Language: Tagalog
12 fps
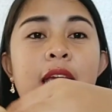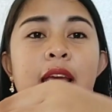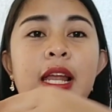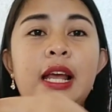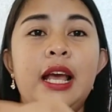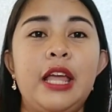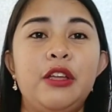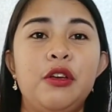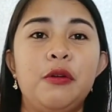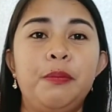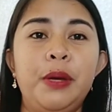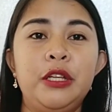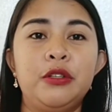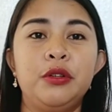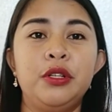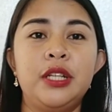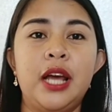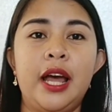Ilagay nyo yung
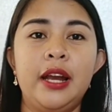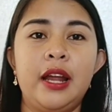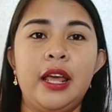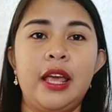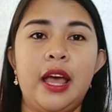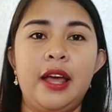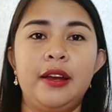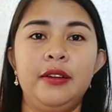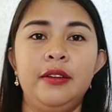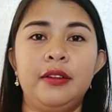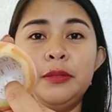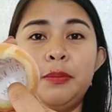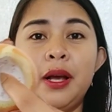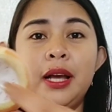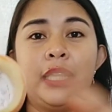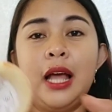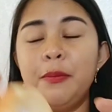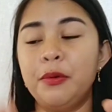picture dyan. Ayan.
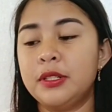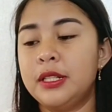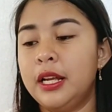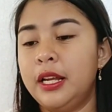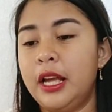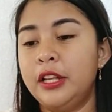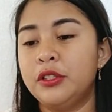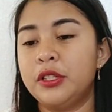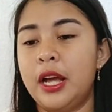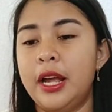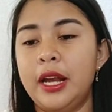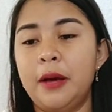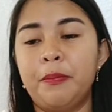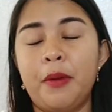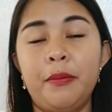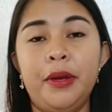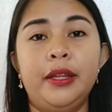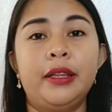Pagkatapos, lagyan nyo siya ng
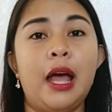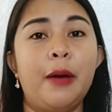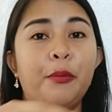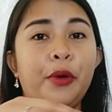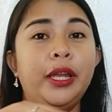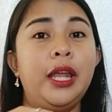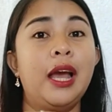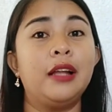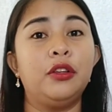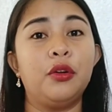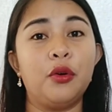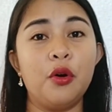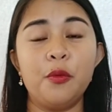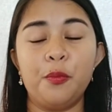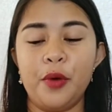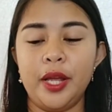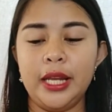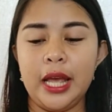paminta. Pwede ang
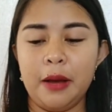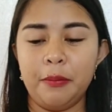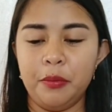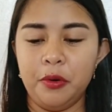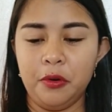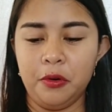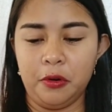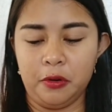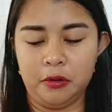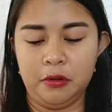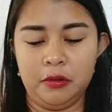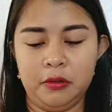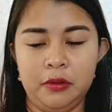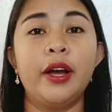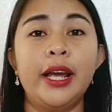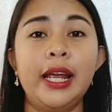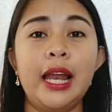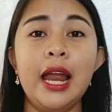durog, pwede ang buo.
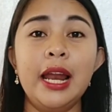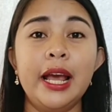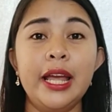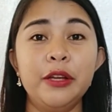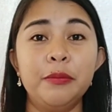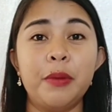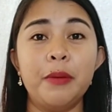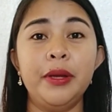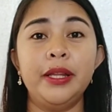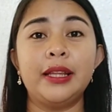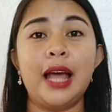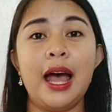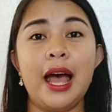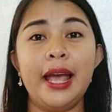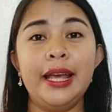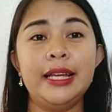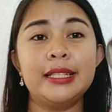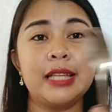Ang ilalagay nyo paminta
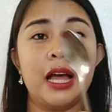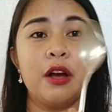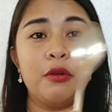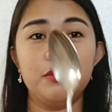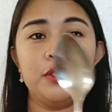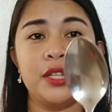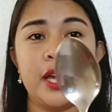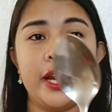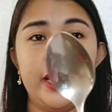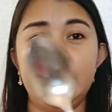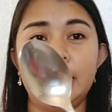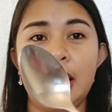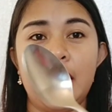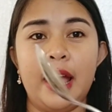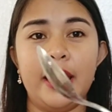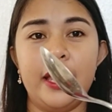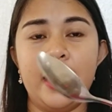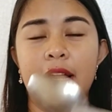ay isang
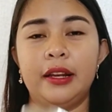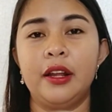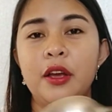kutsarita. Ayan.